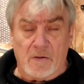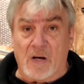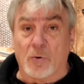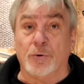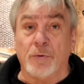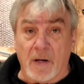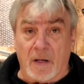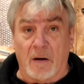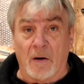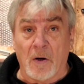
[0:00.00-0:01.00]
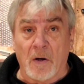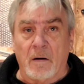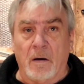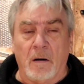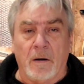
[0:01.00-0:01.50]
accoudoirs,
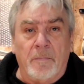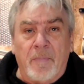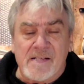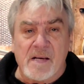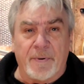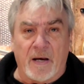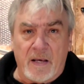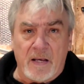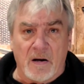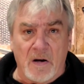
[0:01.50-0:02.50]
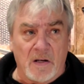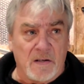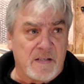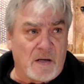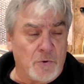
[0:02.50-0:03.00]
euh, bah, c'est pareil.
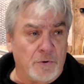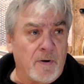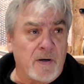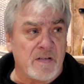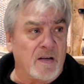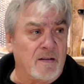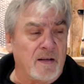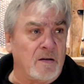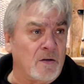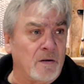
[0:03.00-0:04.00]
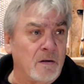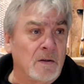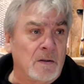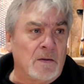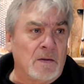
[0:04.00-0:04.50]
Les accoudoirs, ils étaient,
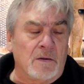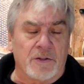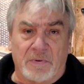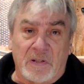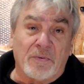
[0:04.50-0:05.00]
je veux